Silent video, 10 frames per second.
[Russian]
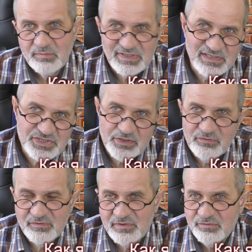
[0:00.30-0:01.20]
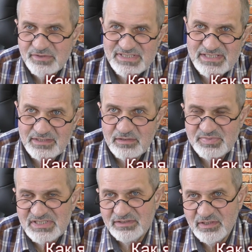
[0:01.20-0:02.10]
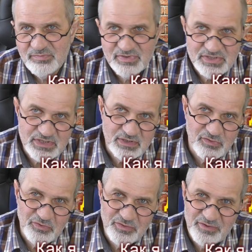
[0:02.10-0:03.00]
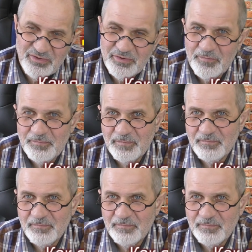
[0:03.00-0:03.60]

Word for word: Продолжаю видео из серии «Псих на бирже» о